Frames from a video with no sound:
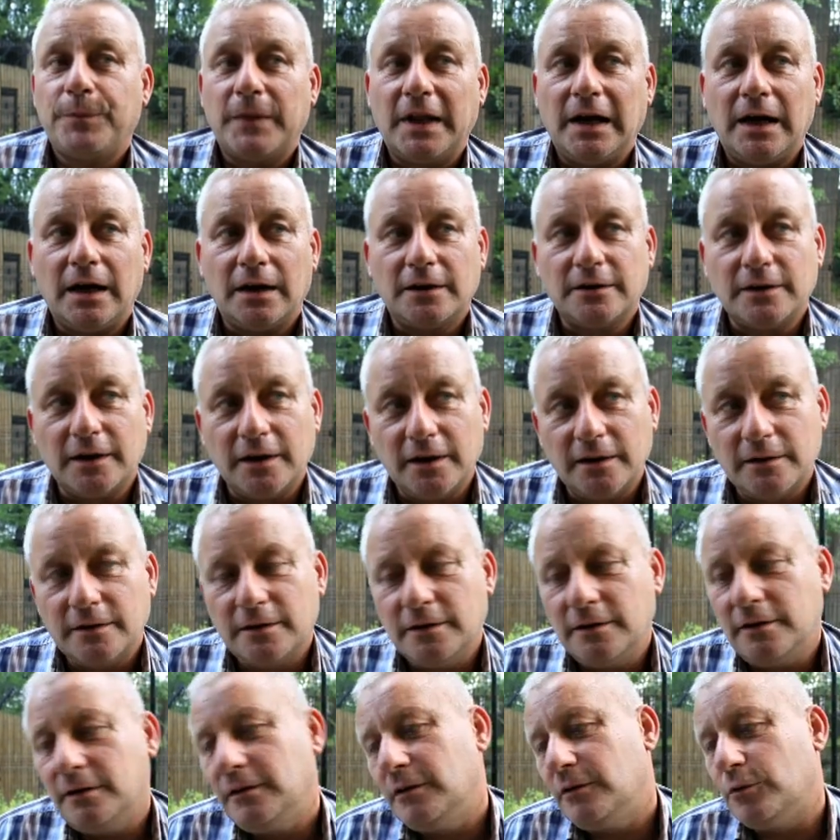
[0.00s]
a ten
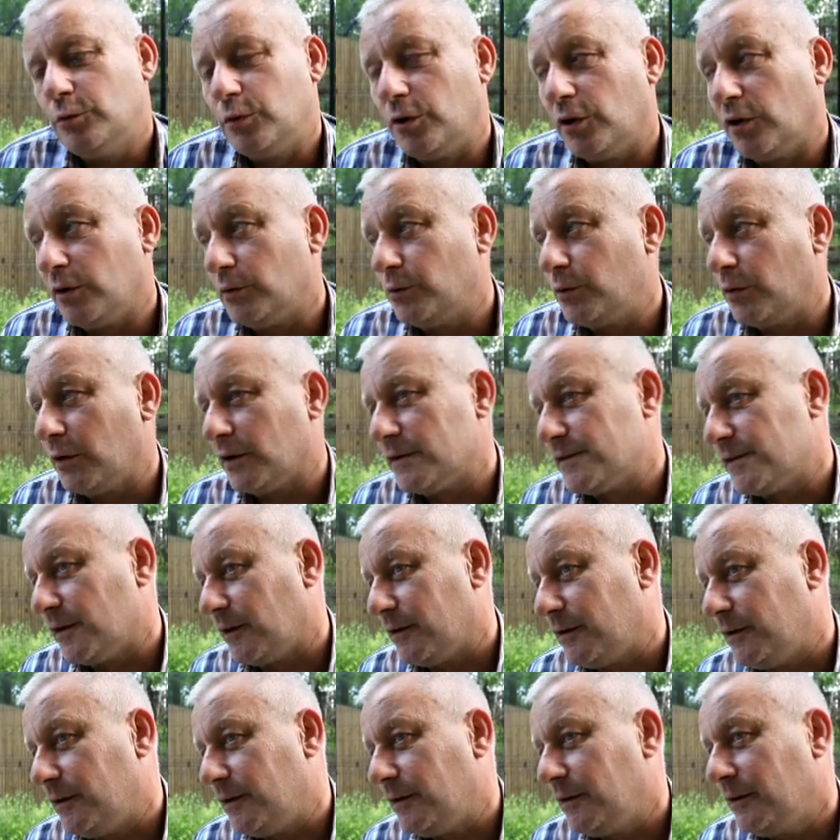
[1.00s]
uro,
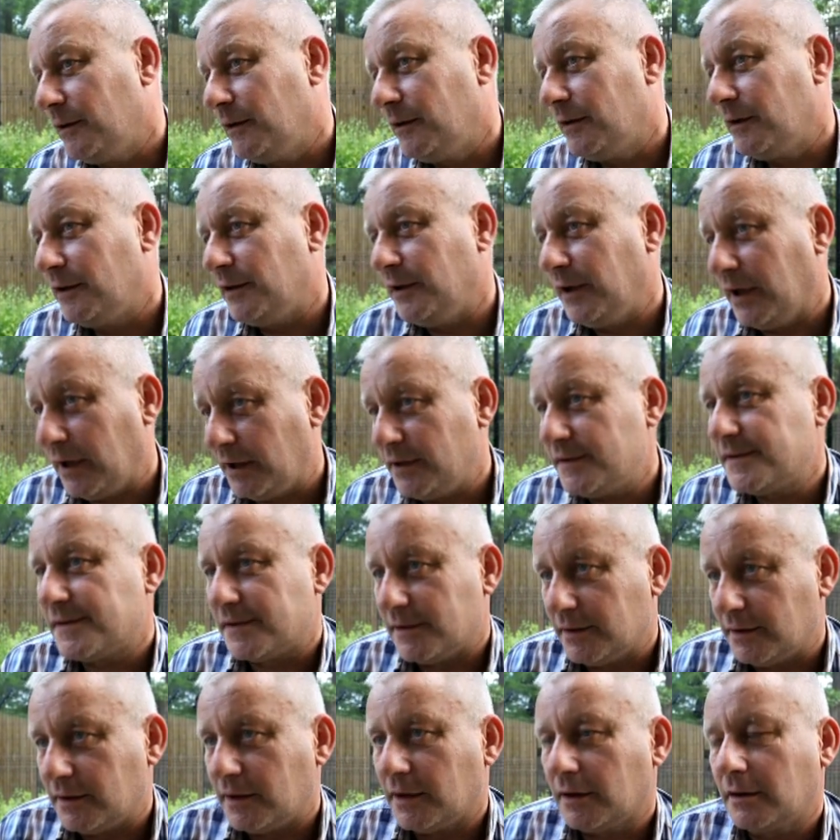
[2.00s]
urodzony jej
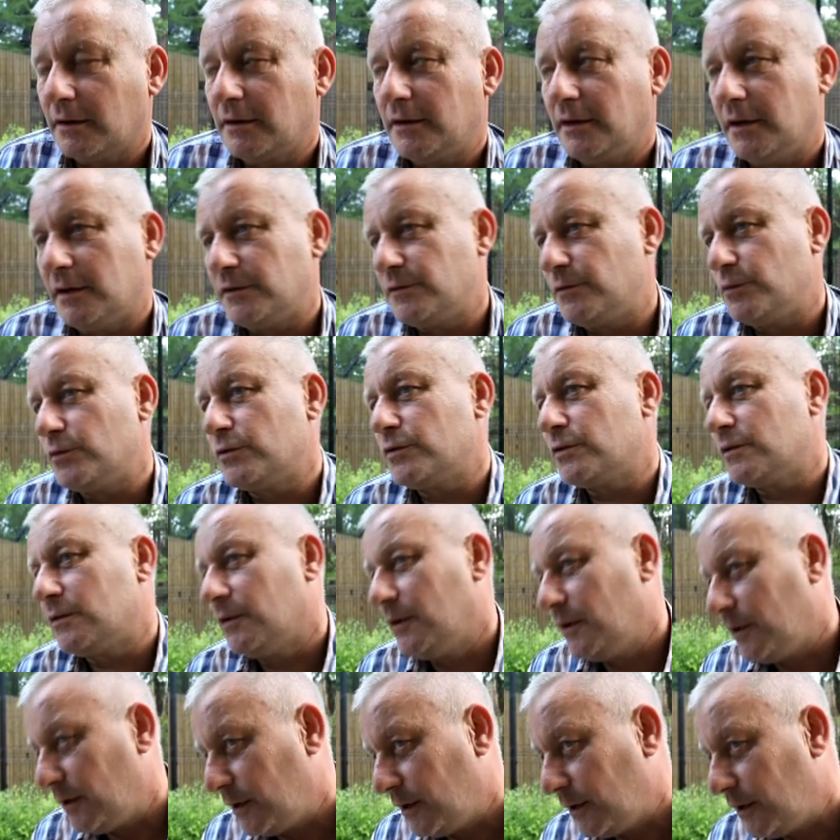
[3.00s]
synek jest już
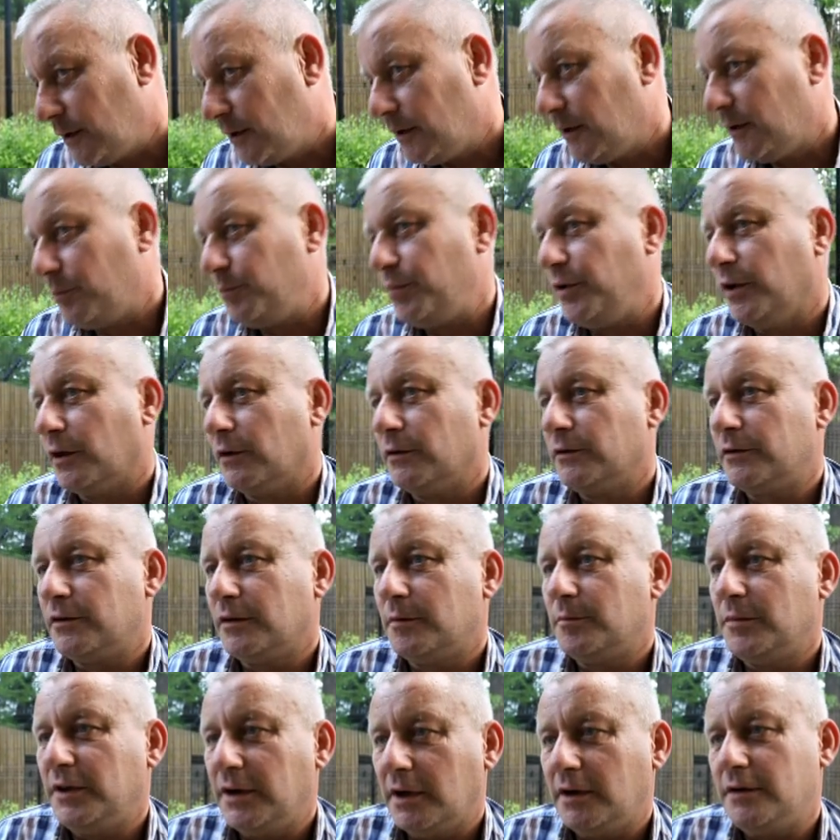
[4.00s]

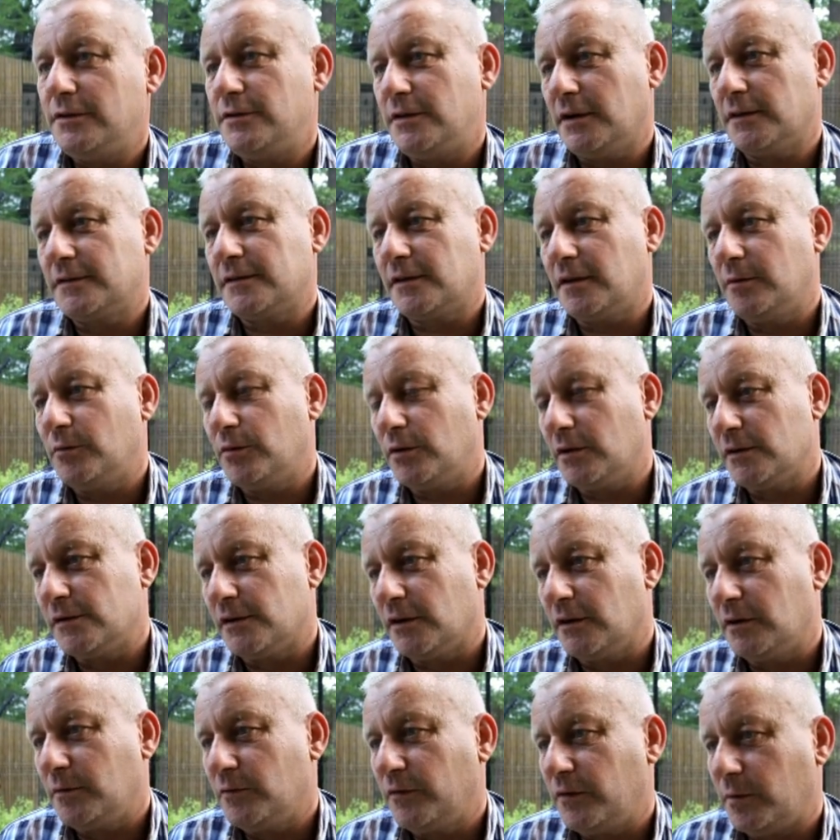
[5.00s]
piątym jej dzieckiem
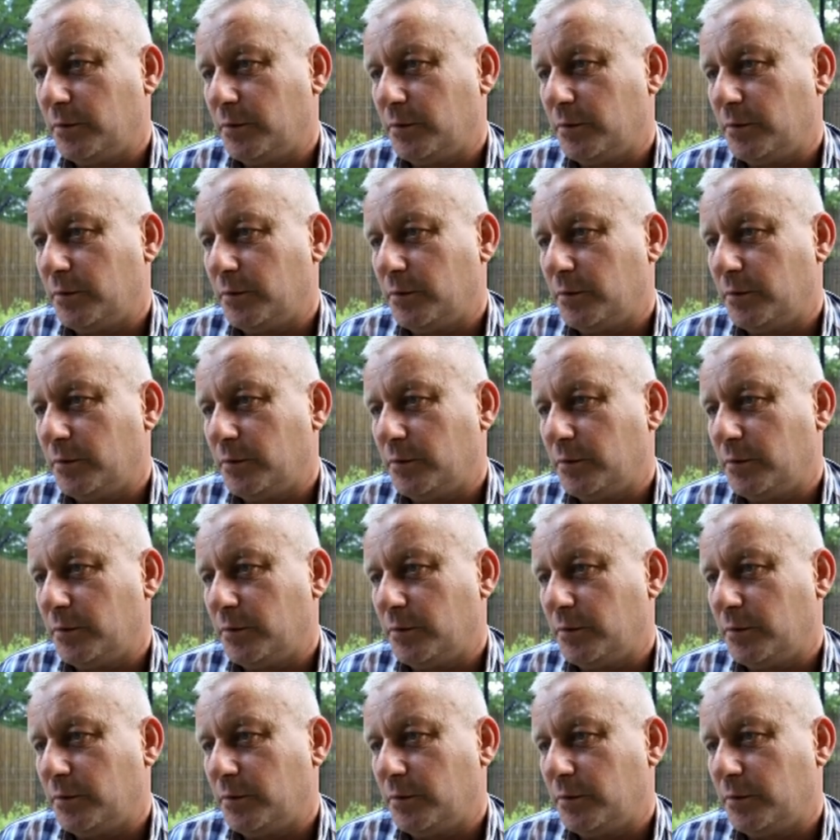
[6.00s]
urodzonym w